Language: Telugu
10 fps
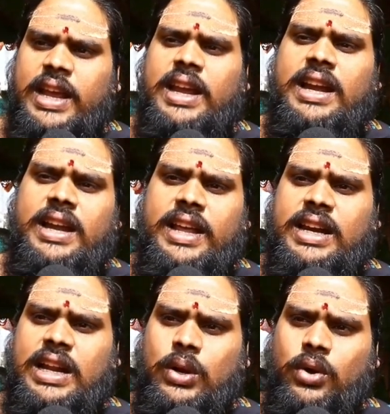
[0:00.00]
ఏంటంటే
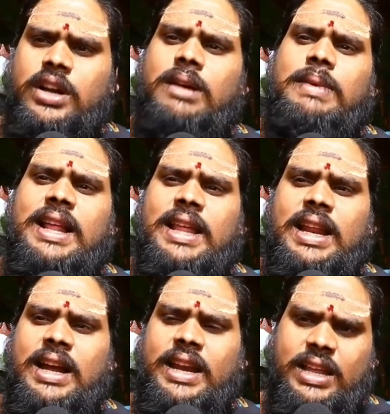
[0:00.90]
ఇక్కడ లోక బాధలు
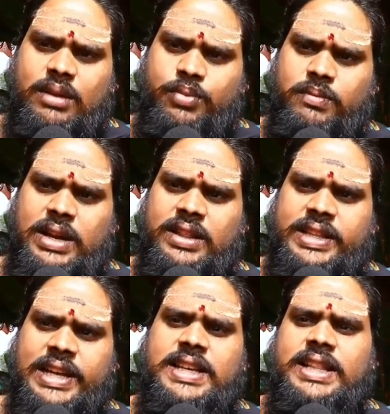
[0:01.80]
కానీ ఇప్పుడు మనం
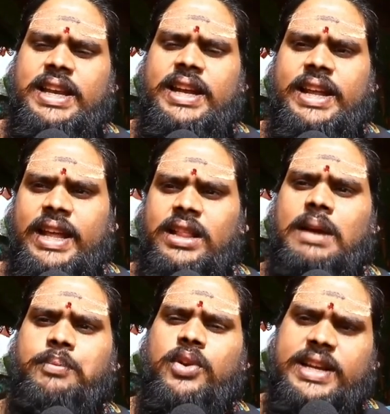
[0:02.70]
తెలిసి తెలియని ఏం
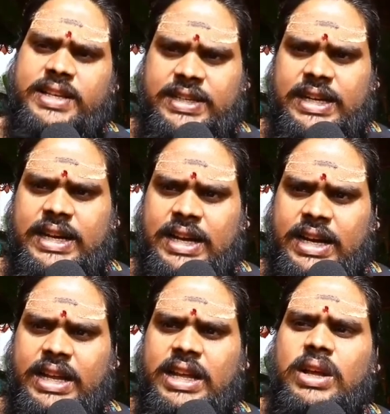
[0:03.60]
తప్పులు చేసినా
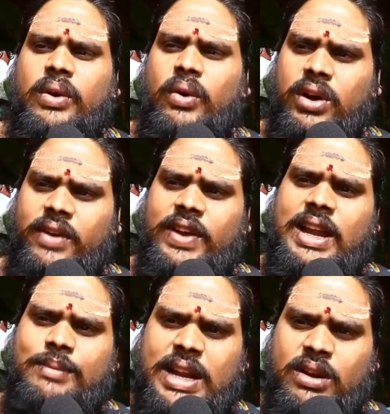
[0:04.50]
కానీ
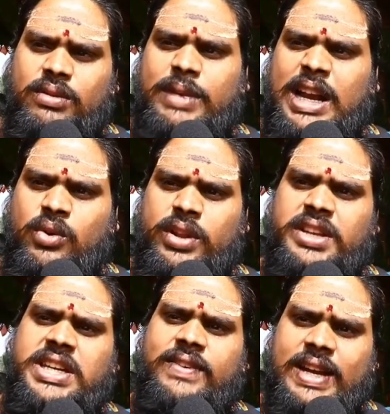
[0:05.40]
ఒకవేళ మనను మన
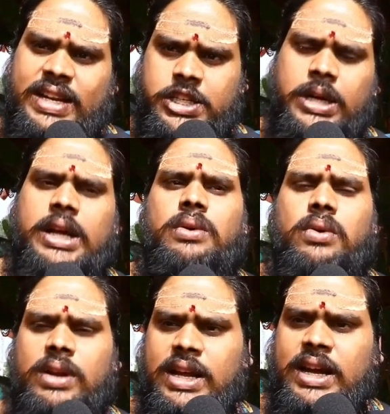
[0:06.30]
గురించి ఎవరైనా చెడు
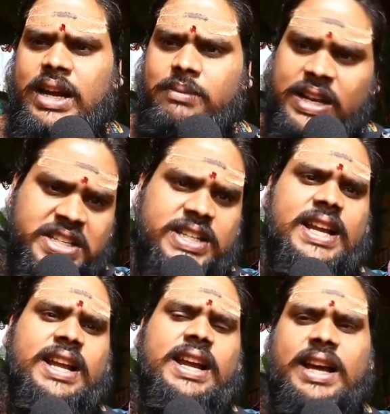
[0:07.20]
అనుకున్నా కానీ మంచి
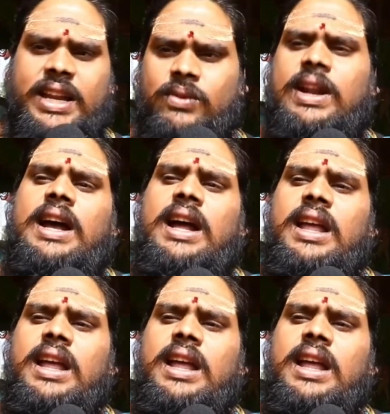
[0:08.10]
జరగడానికి కూడా